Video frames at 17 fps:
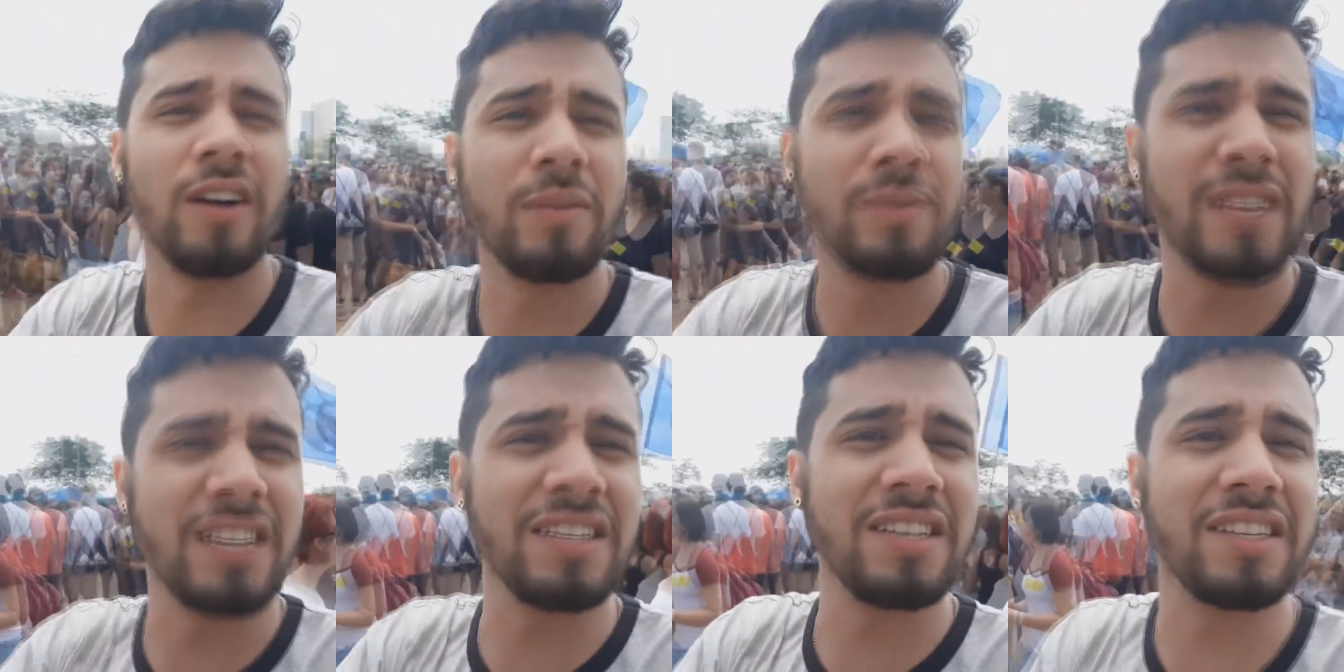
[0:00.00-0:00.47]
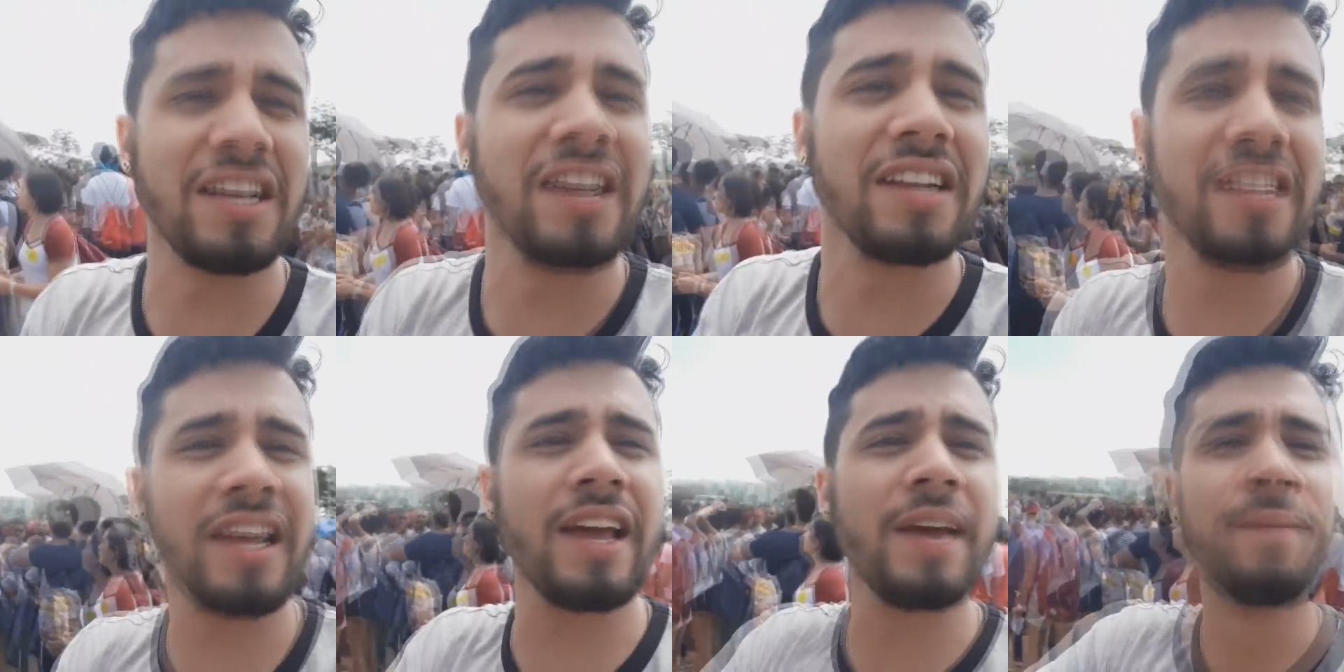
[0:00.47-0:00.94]
Pra vocês
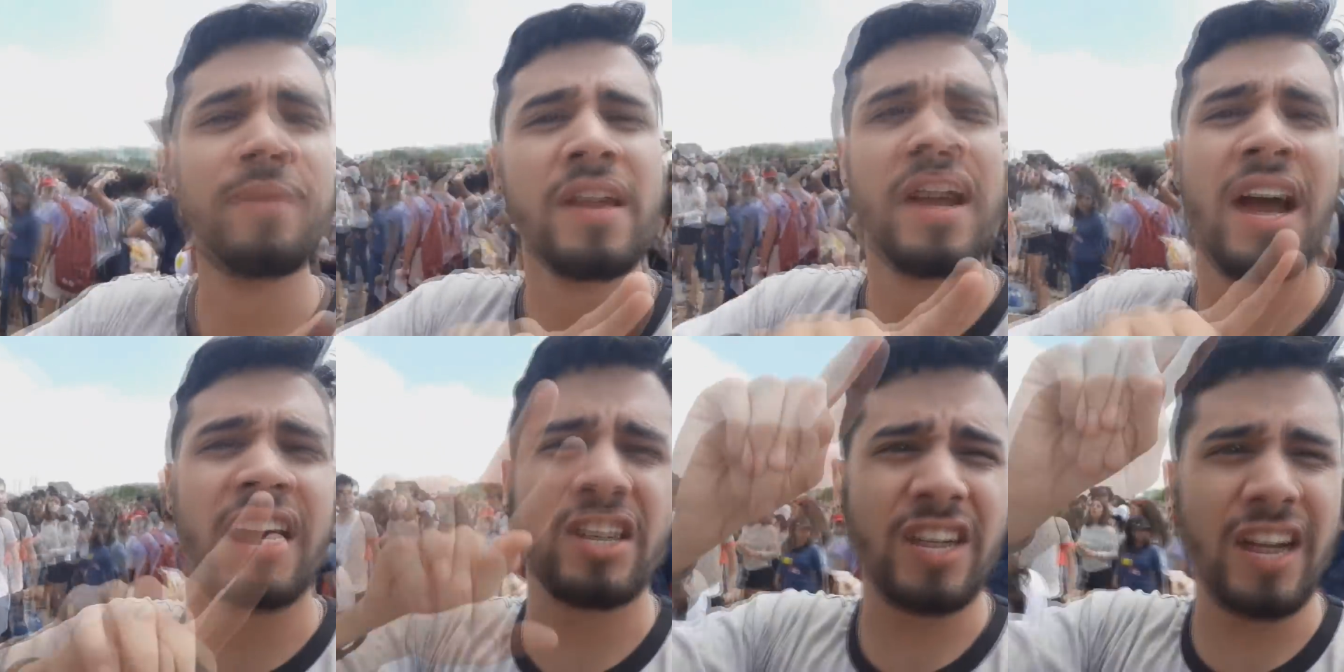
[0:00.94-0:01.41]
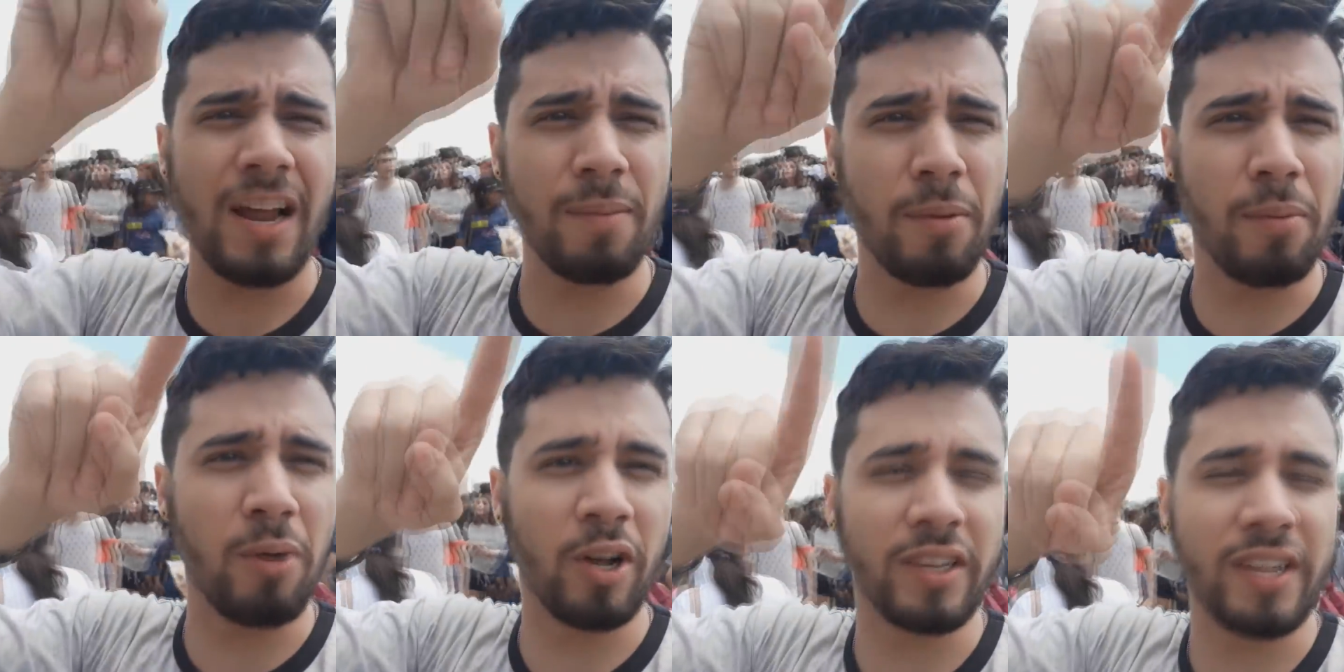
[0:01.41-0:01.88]
entenderem, a gente tá na
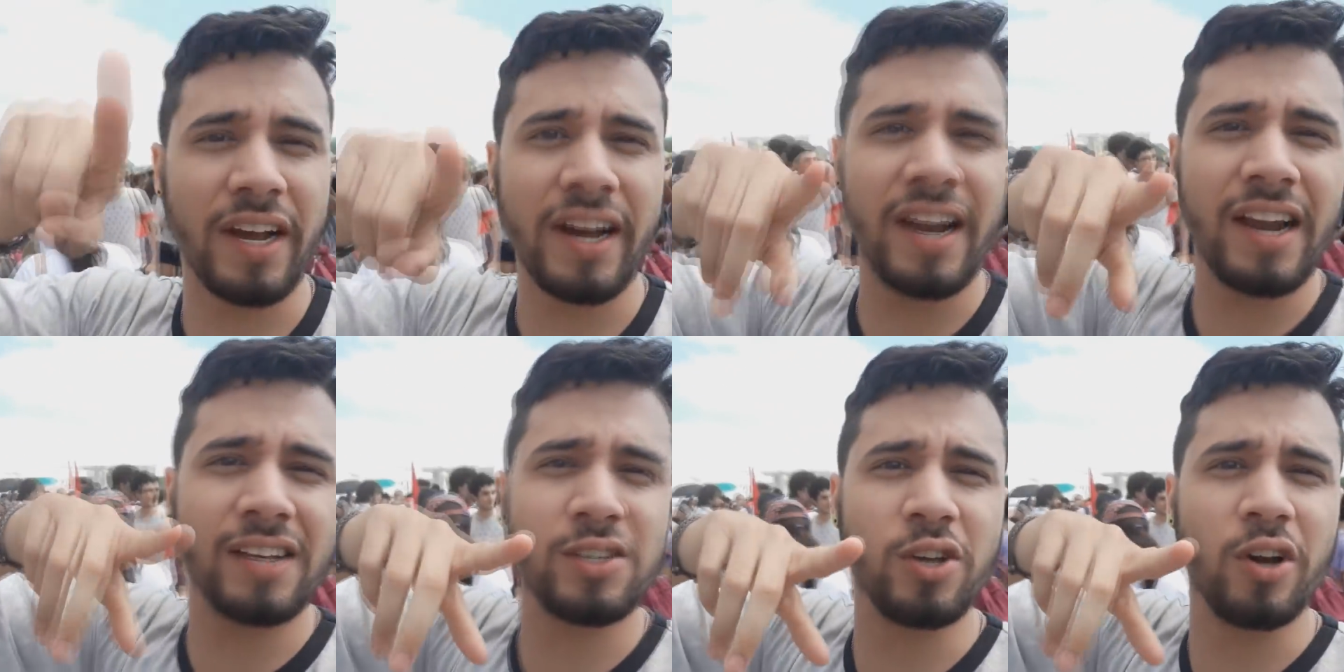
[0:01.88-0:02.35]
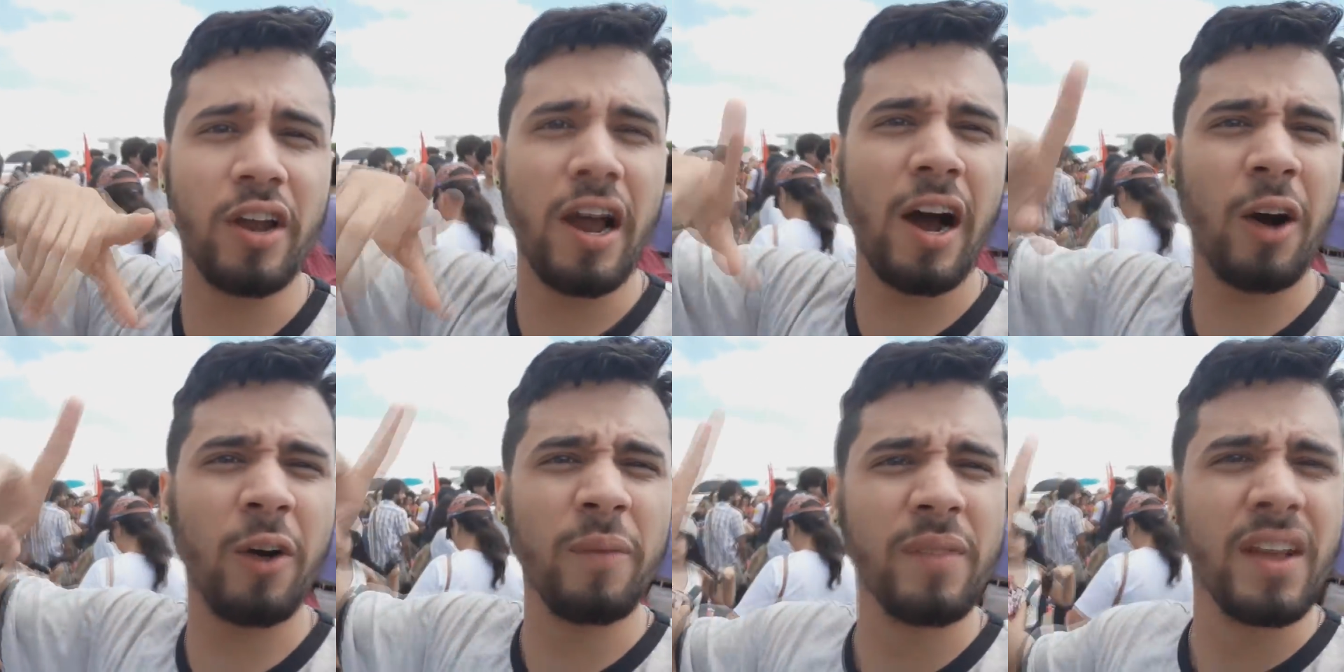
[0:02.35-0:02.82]
Biblioteca
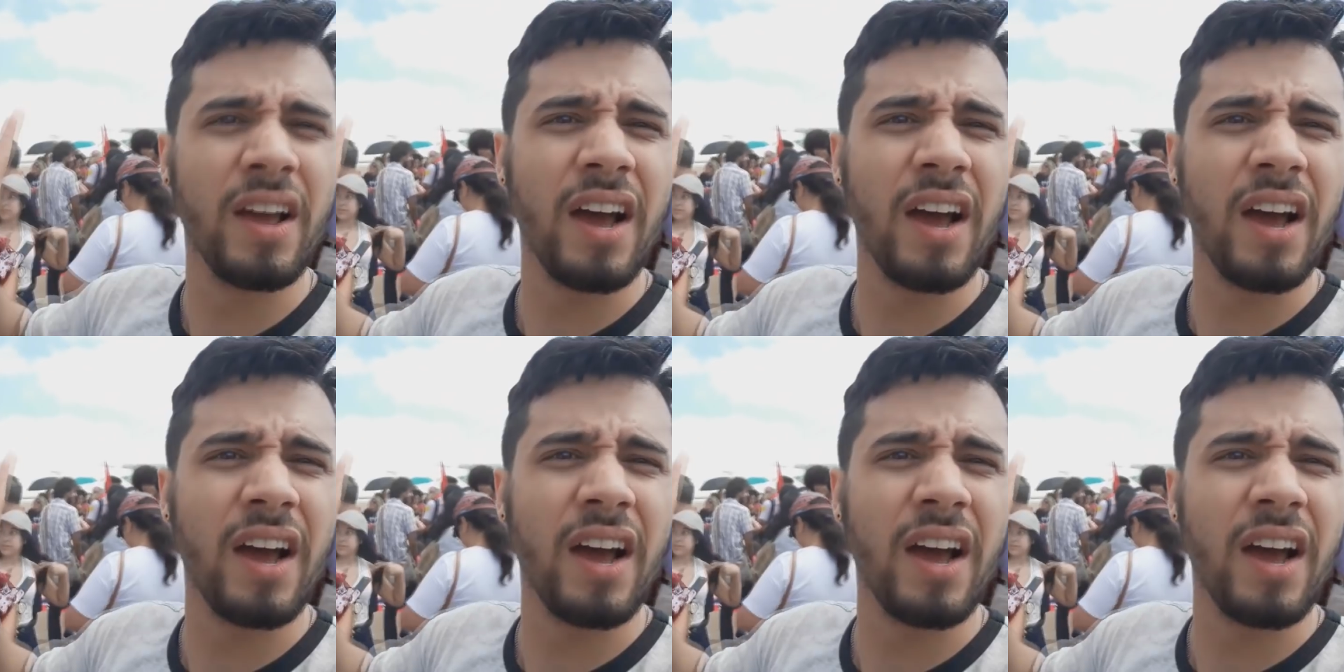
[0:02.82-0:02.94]
Nacional,